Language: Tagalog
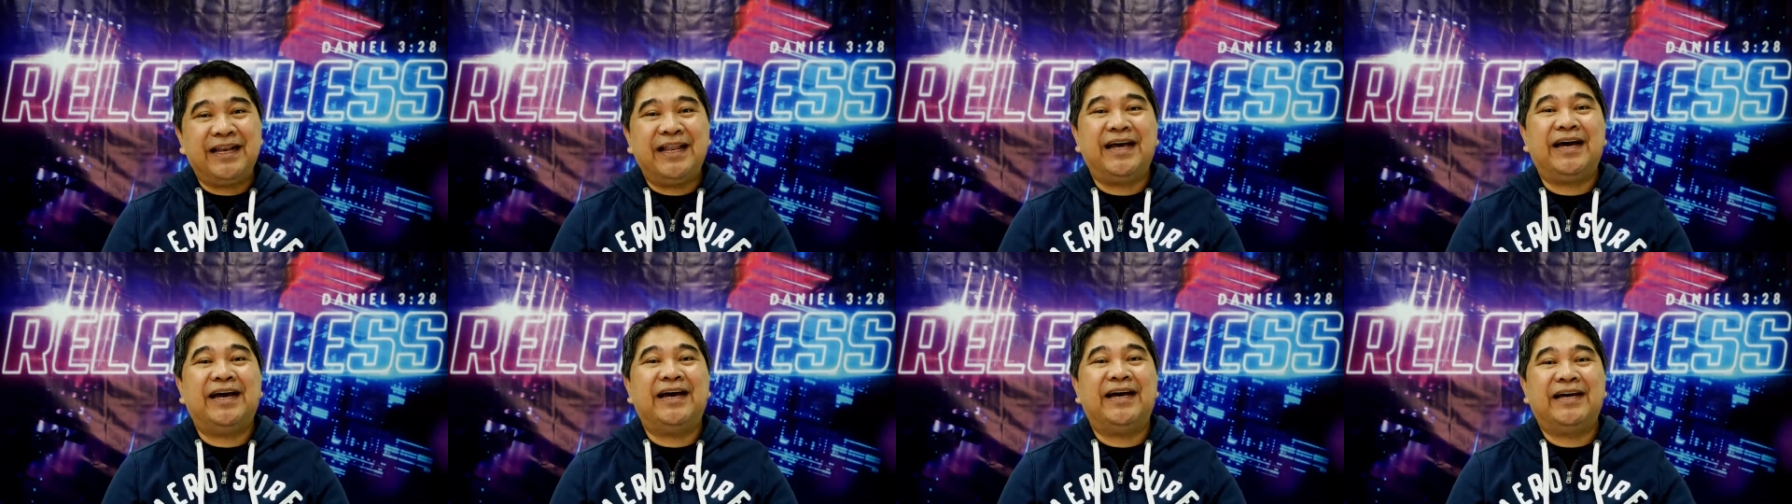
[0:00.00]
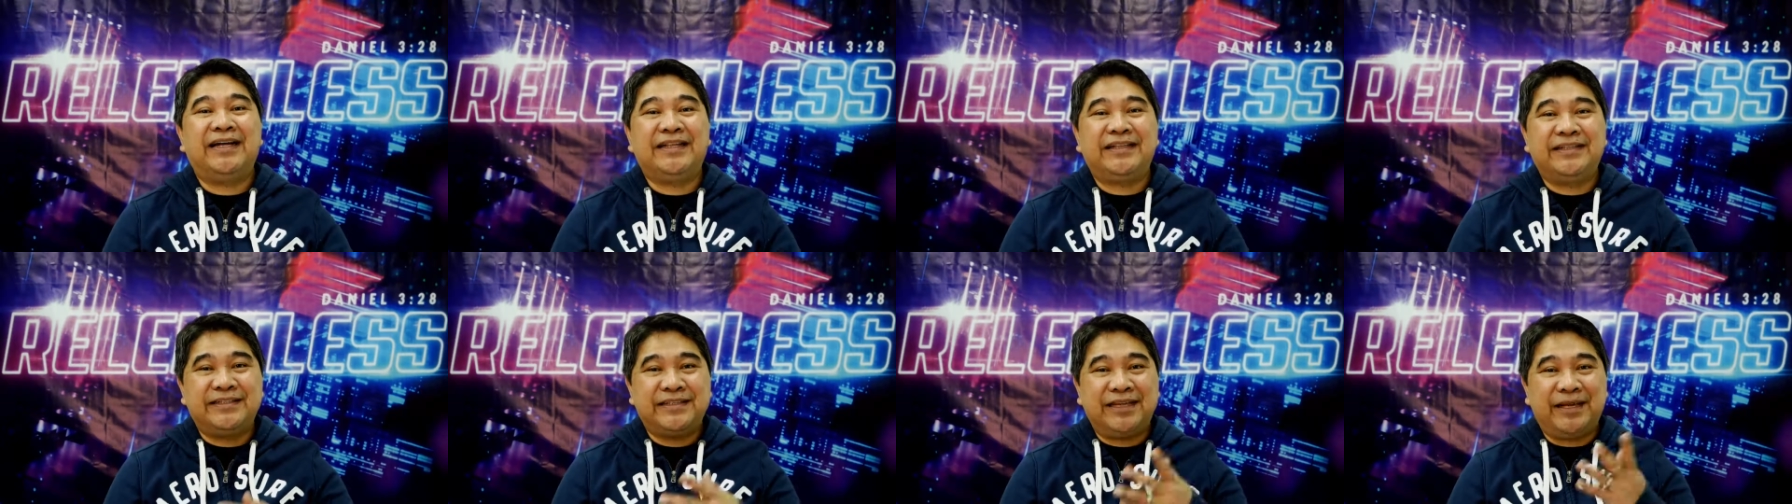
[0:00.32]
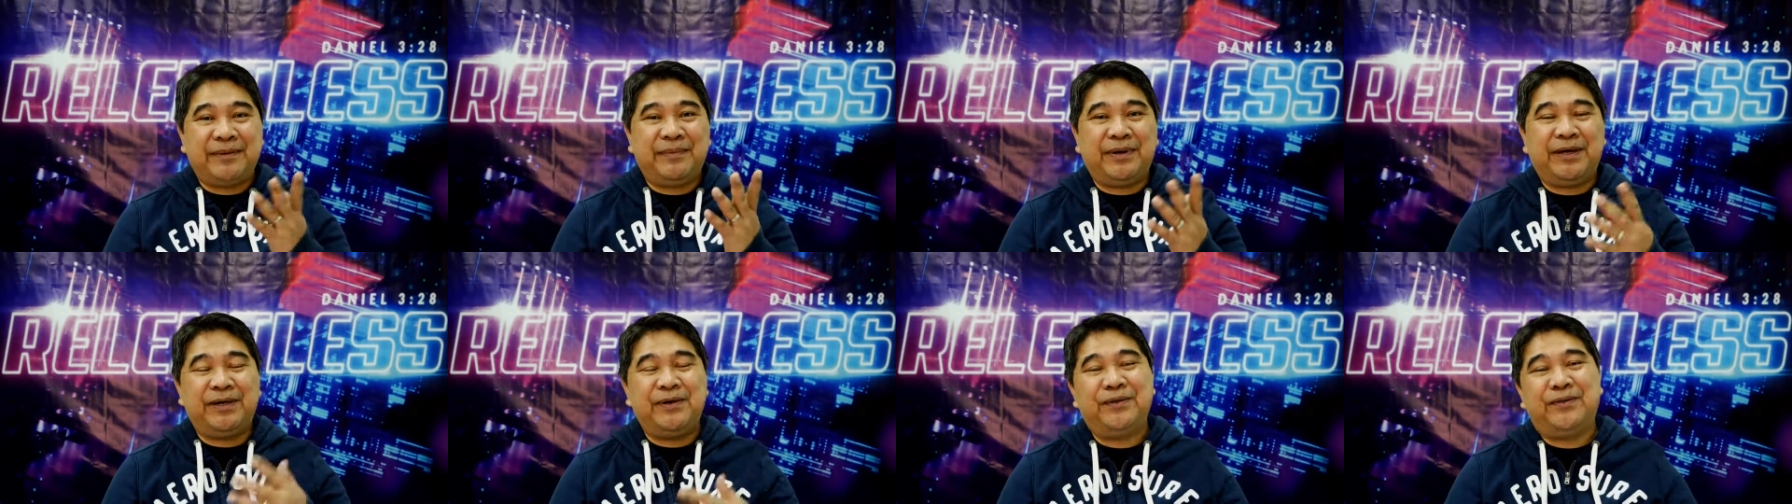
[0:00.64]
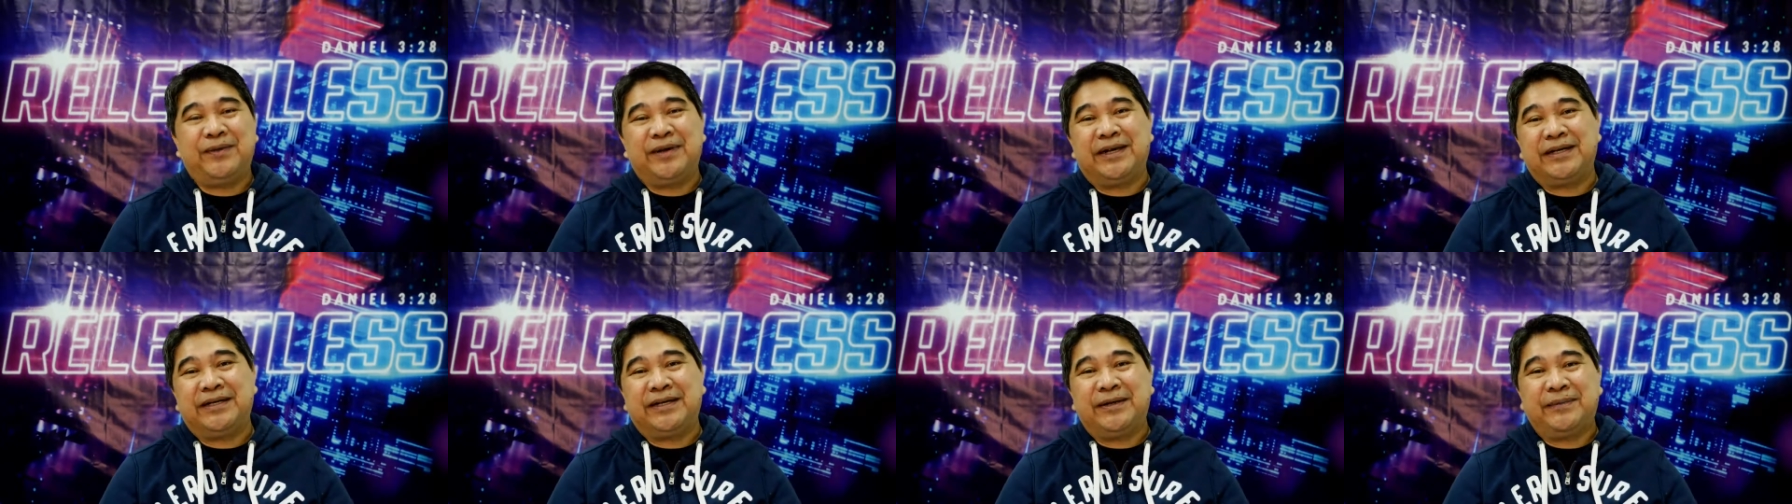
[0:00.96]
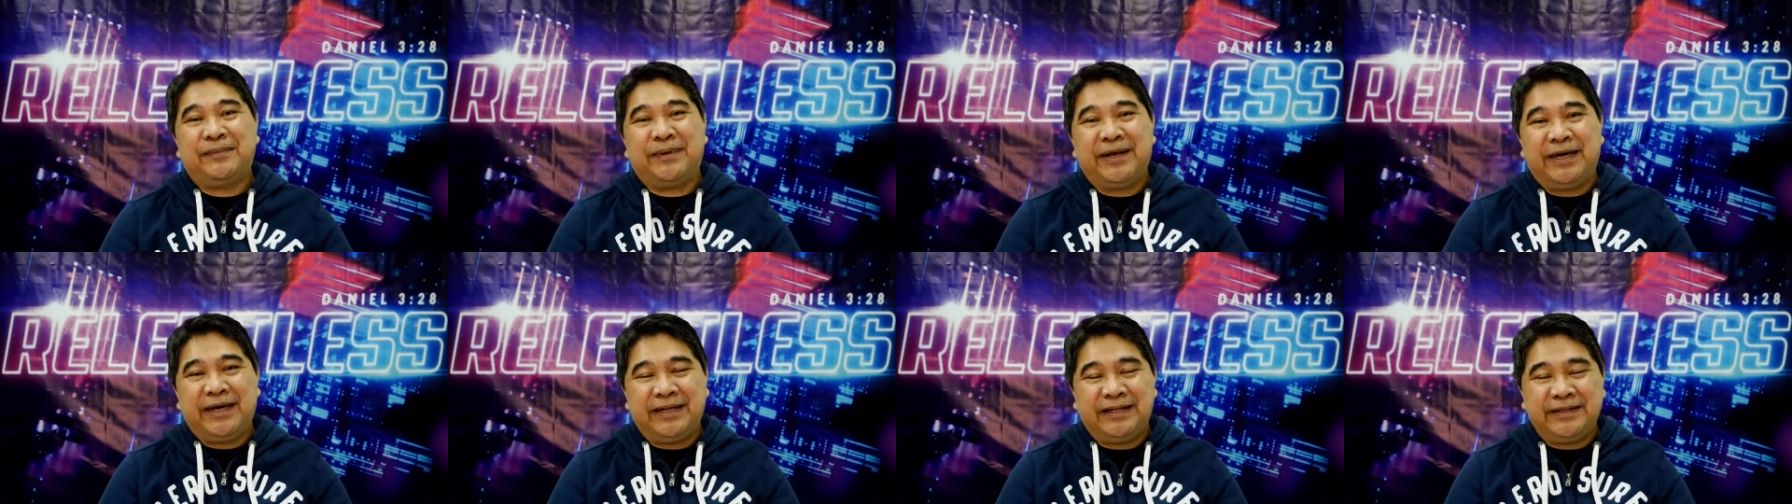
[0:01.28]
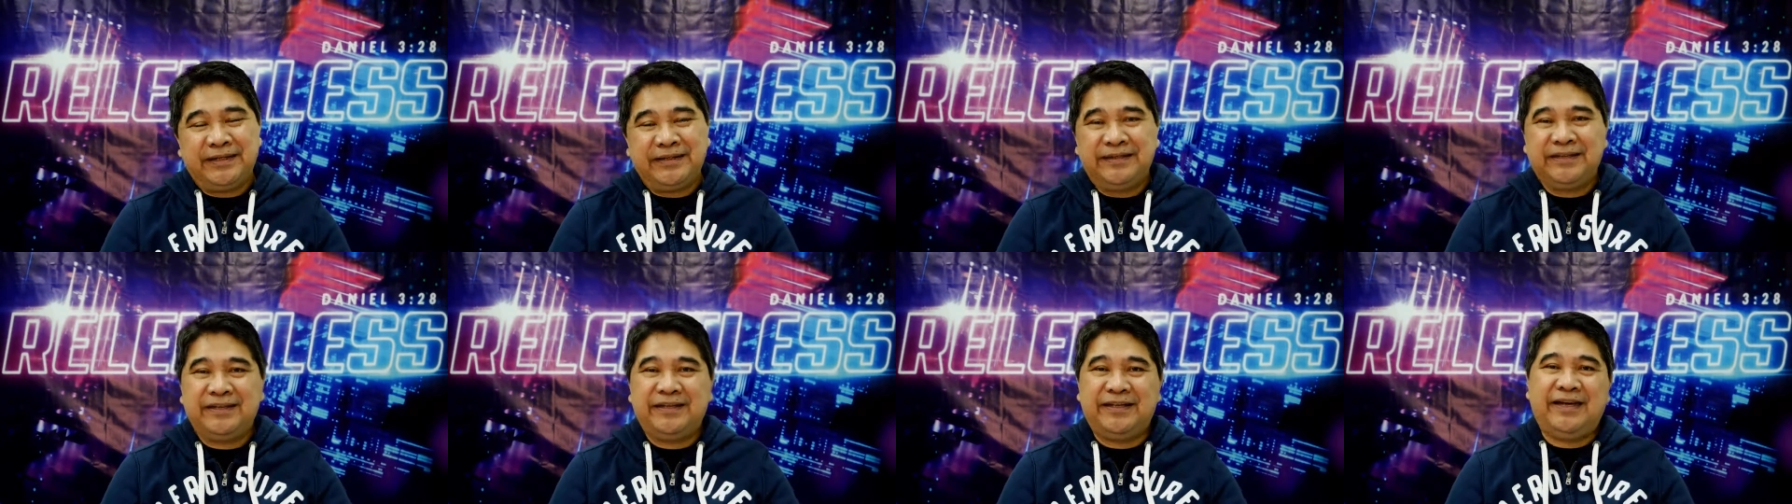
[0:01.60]
lahat sa ibang lugar
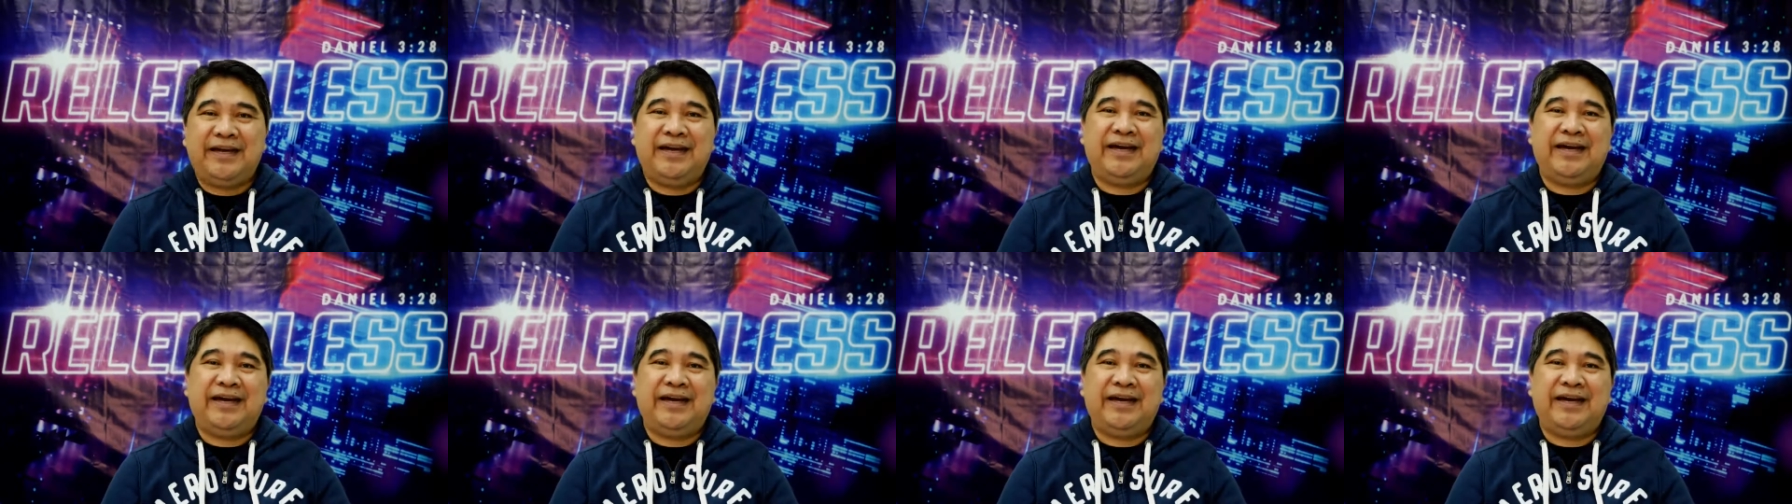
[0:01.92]
naman